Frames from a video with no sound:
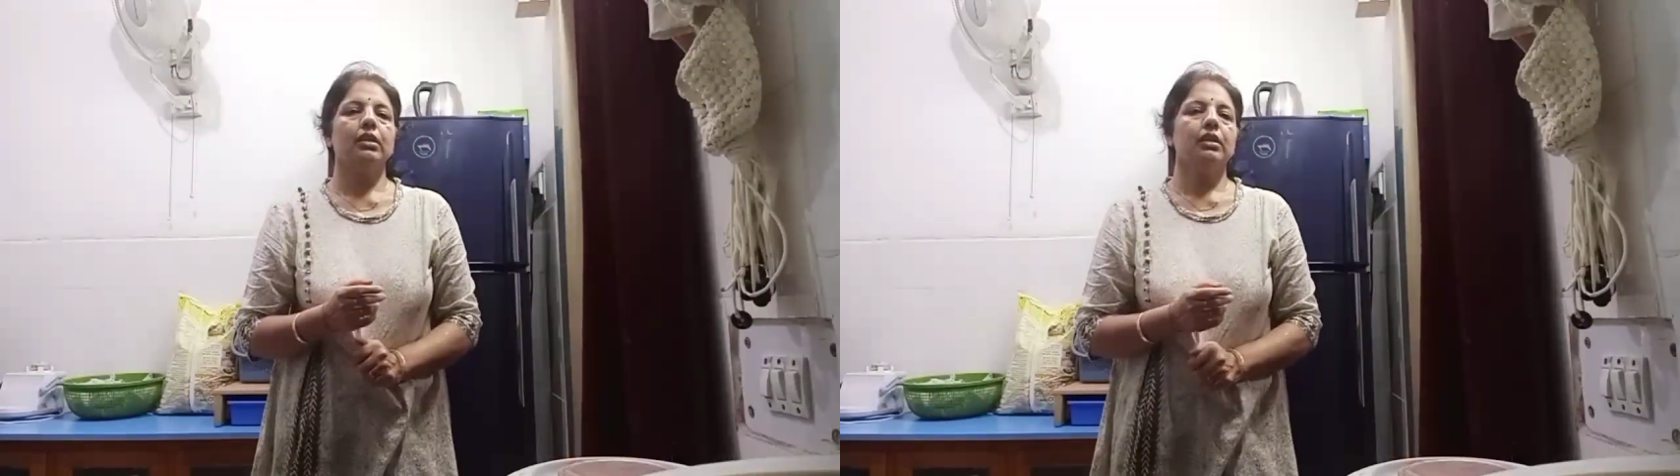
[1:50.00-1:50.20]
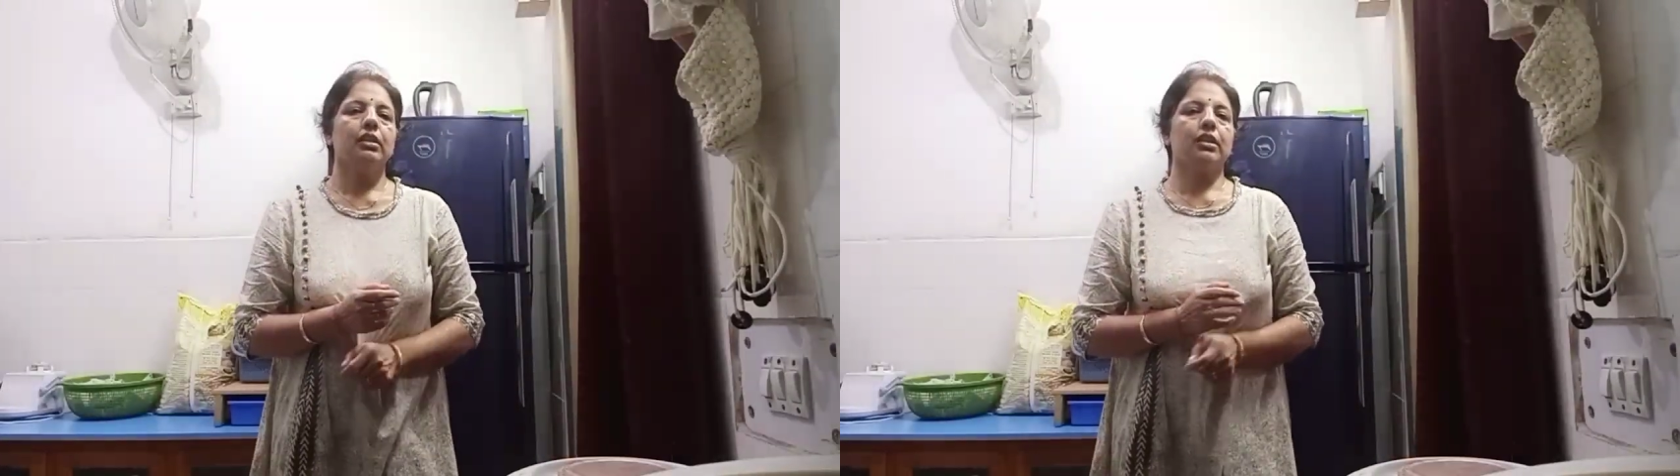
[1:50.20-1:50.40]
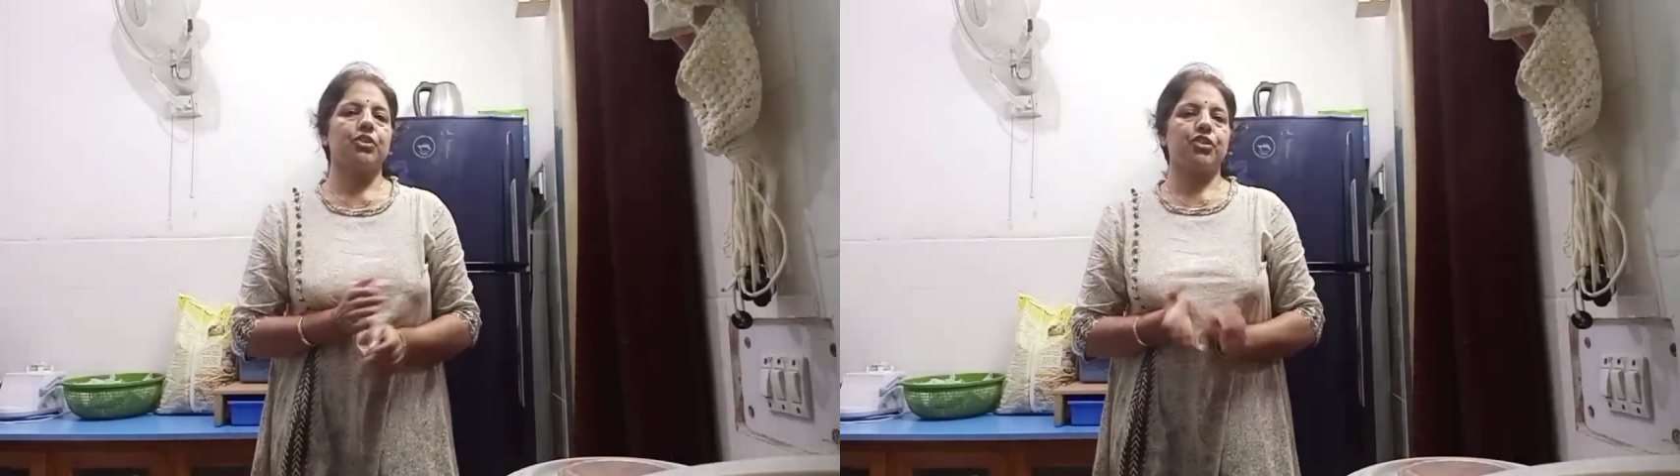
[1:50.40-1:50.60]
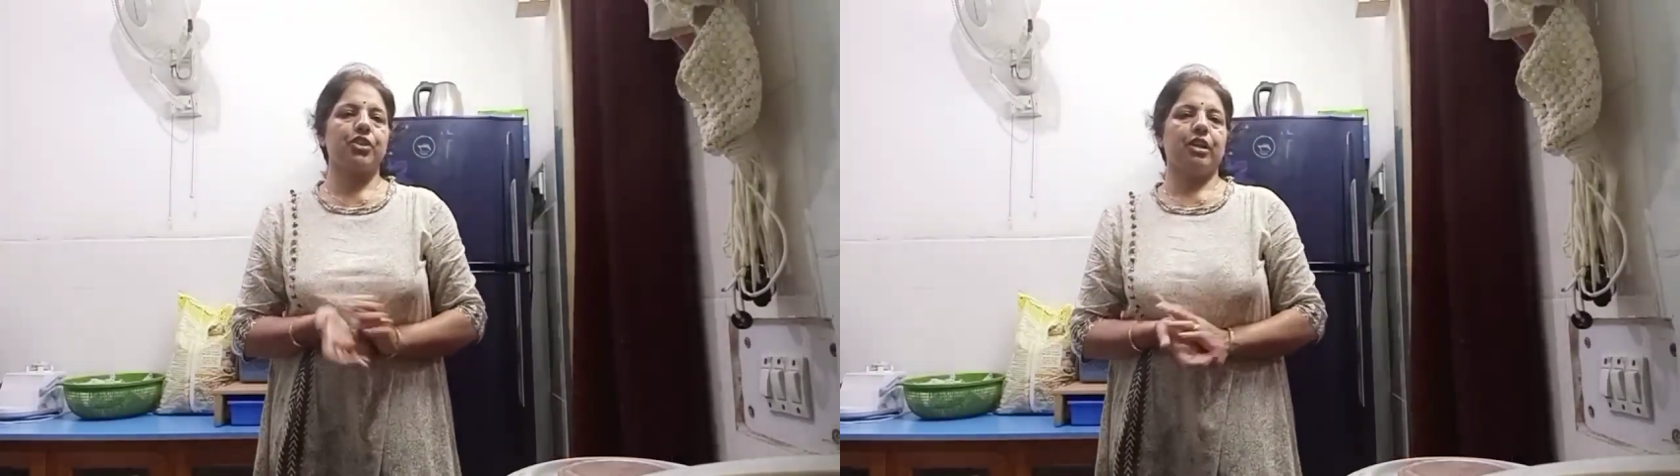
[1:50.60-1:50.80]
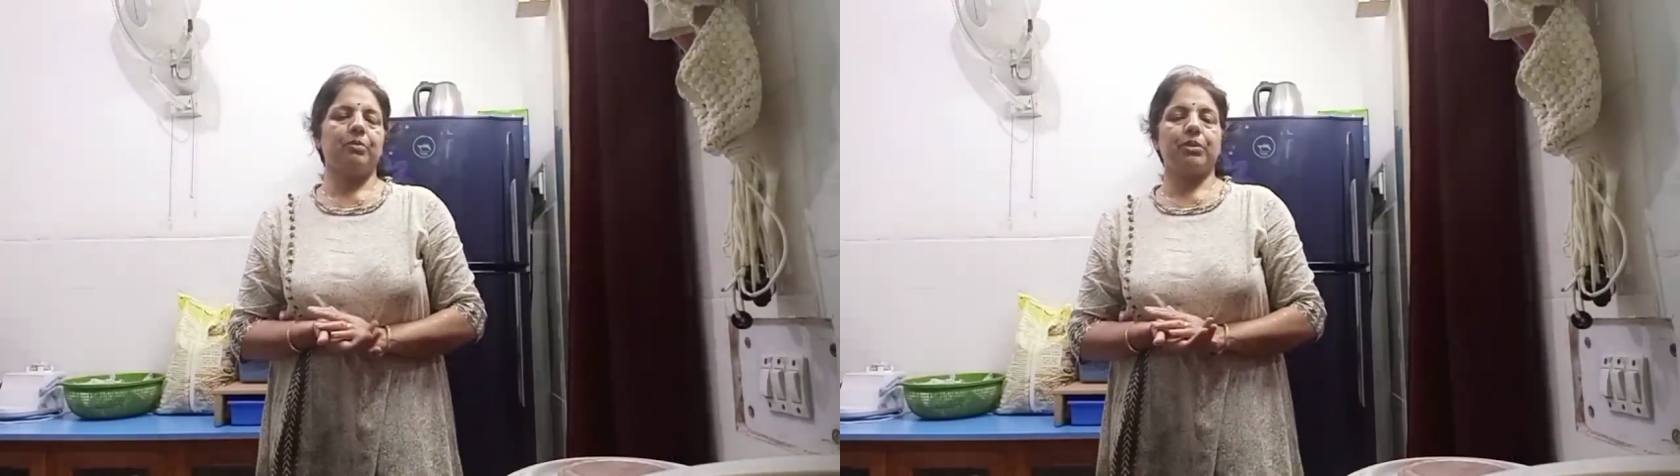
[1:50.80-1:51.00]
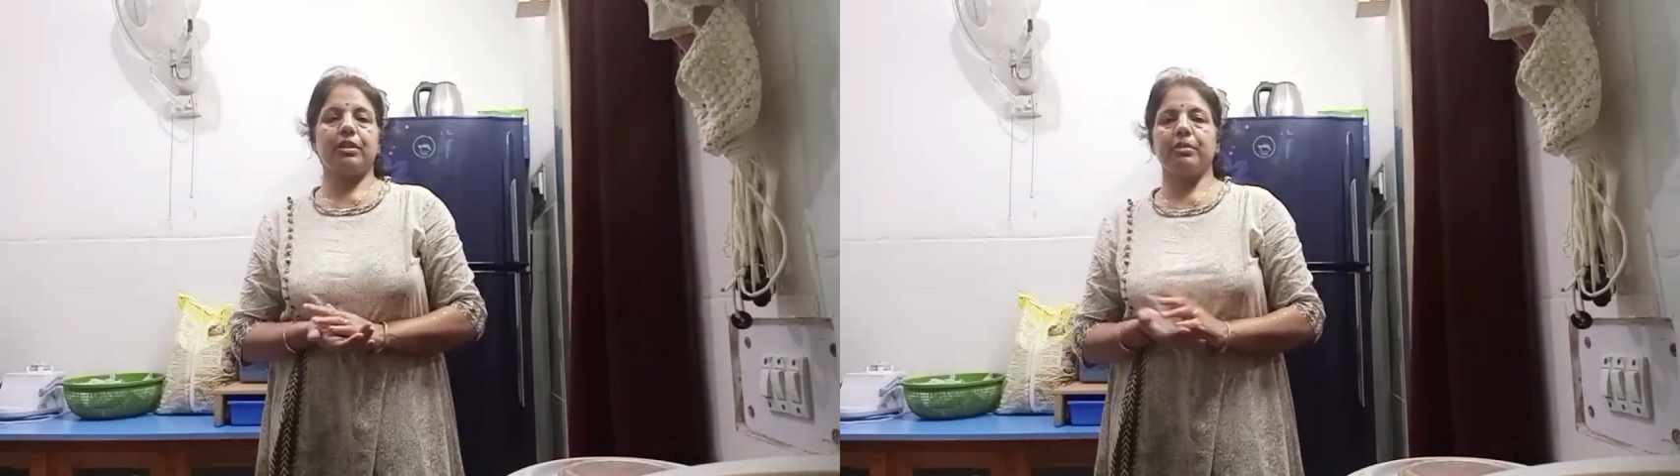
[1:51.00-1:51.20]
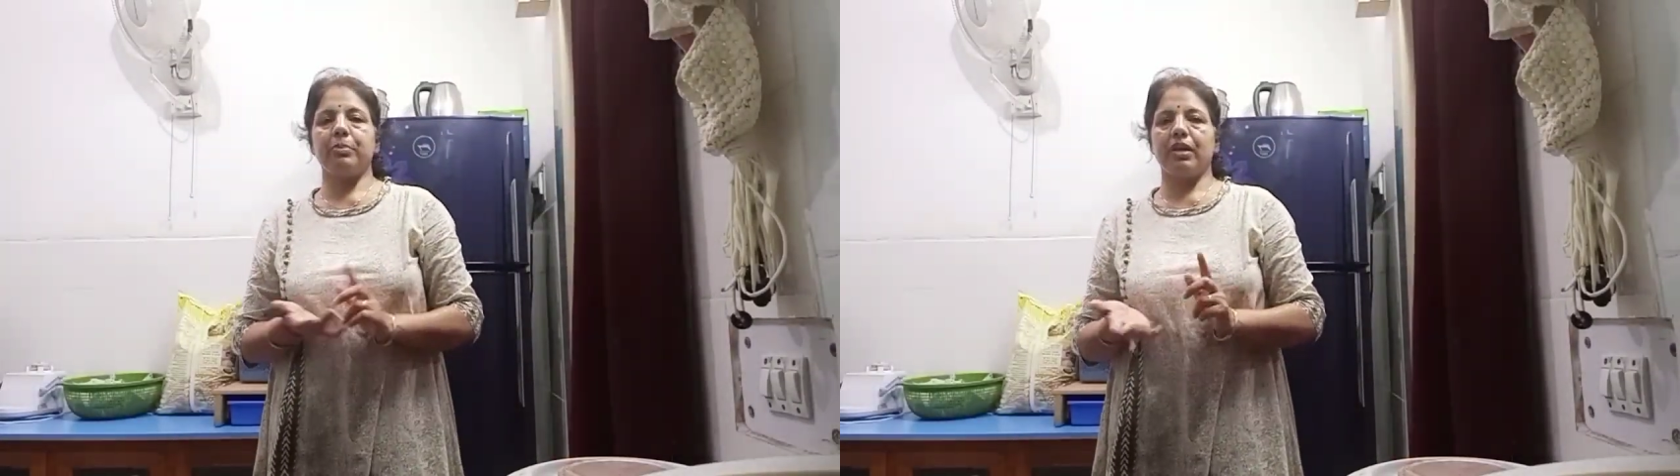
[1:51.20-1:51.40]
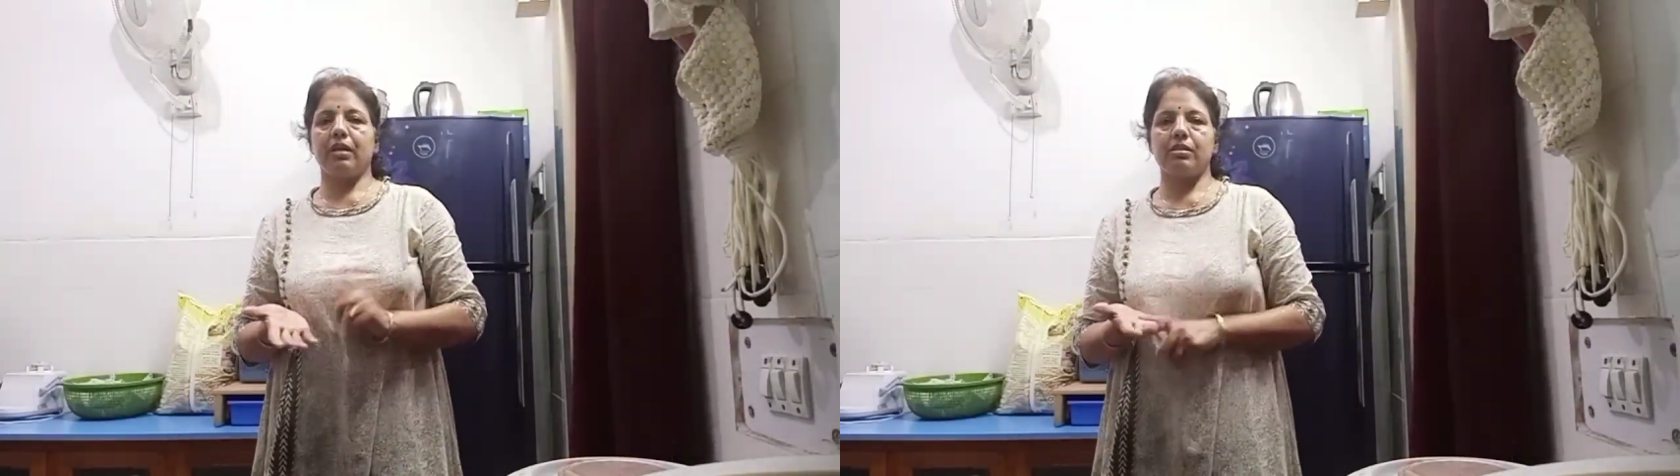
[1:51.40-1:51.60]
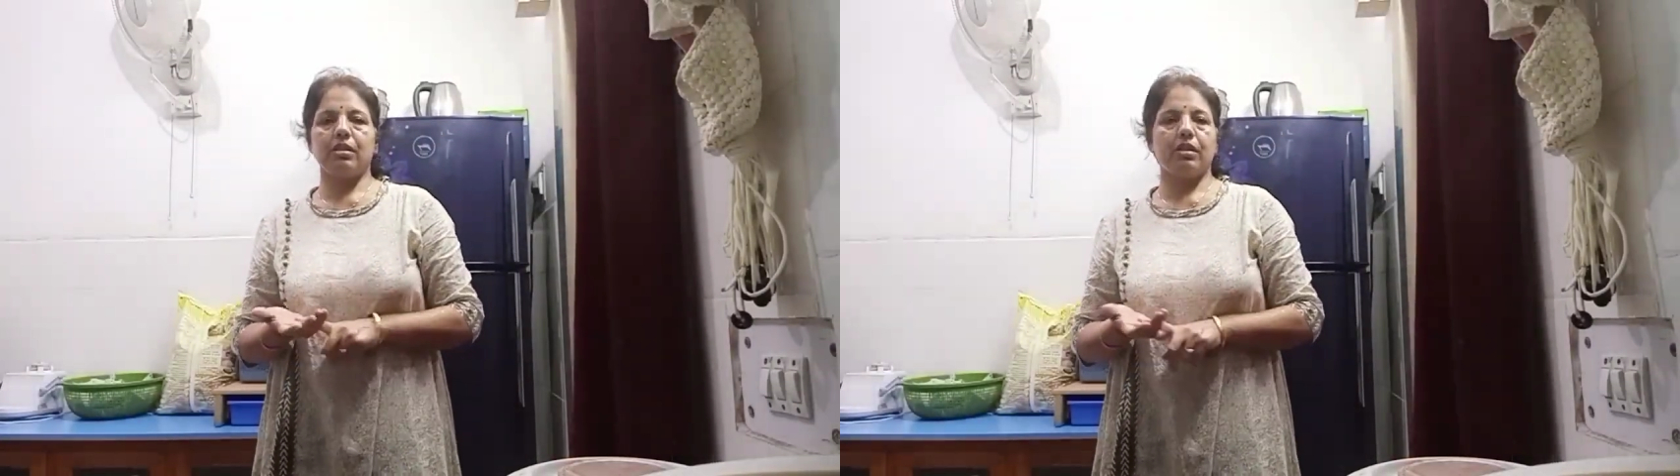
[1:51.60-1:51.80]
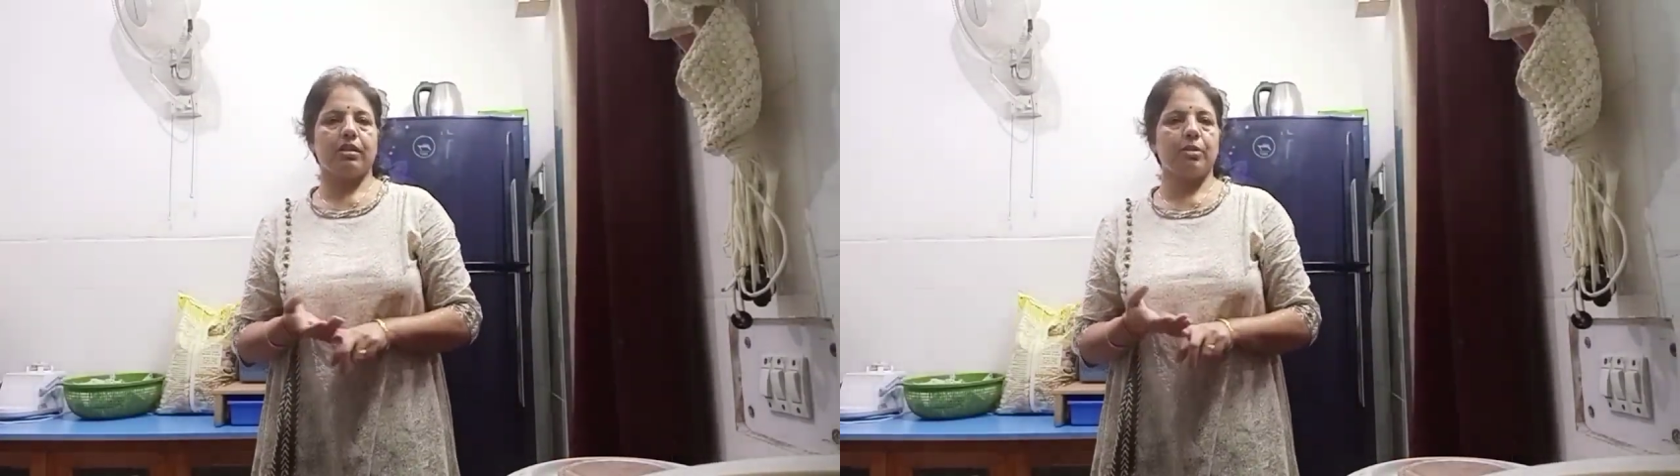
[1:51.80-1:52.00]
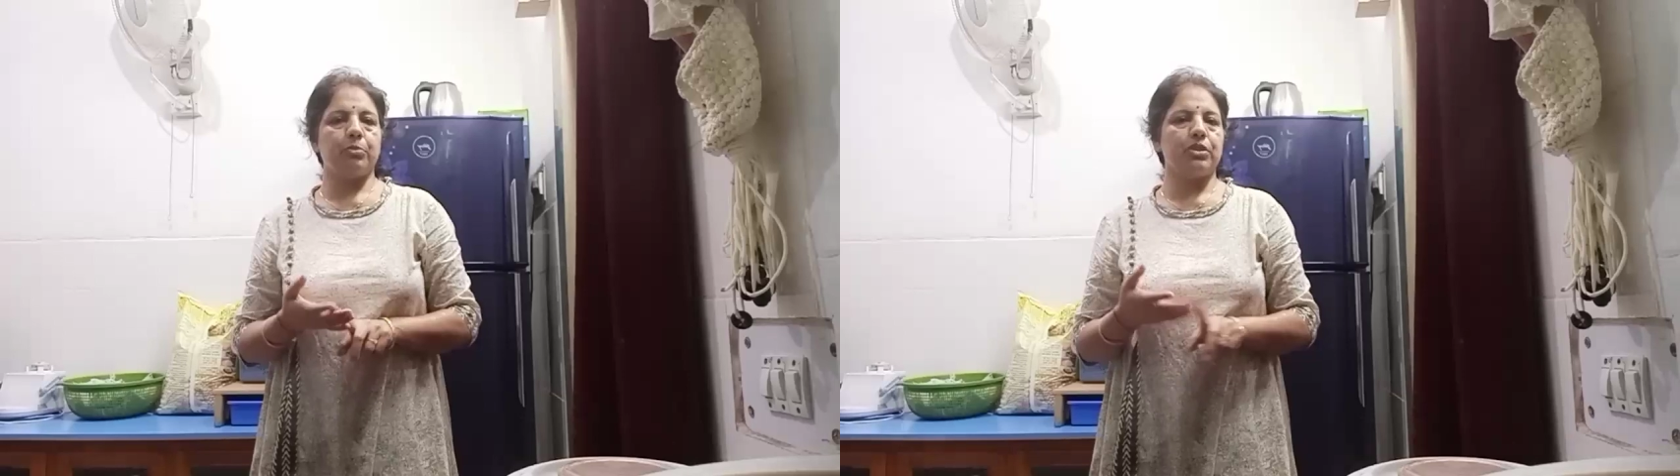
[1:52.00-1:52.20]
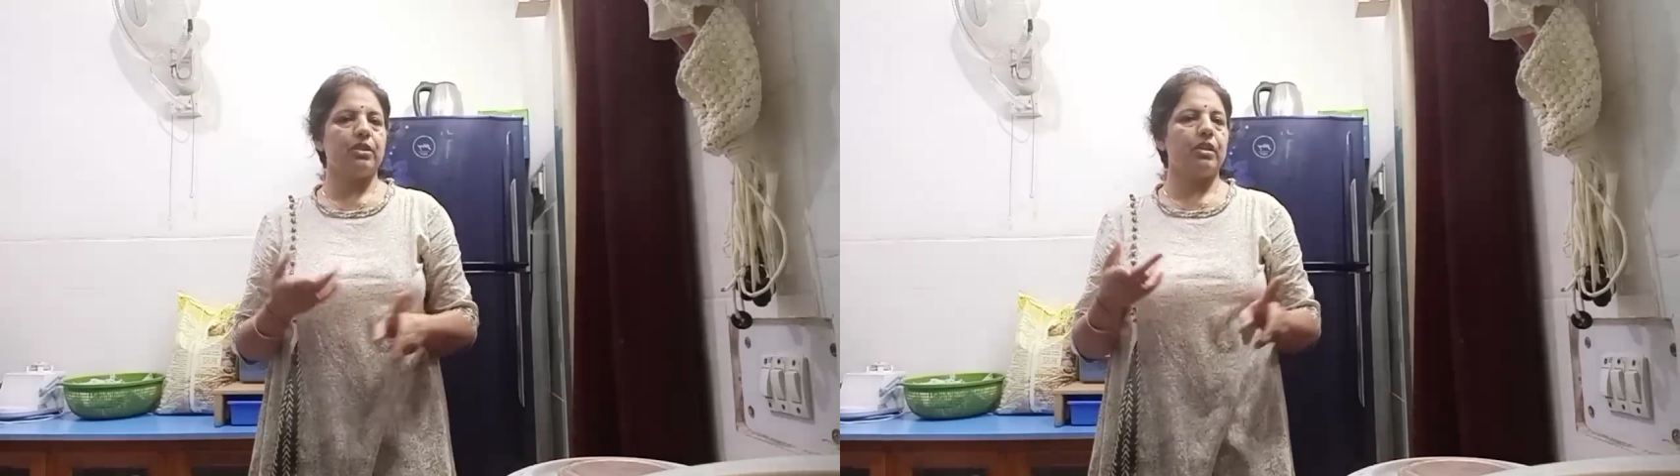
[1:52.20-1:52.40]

कच्चे आम की प्याज डाल के पुदीना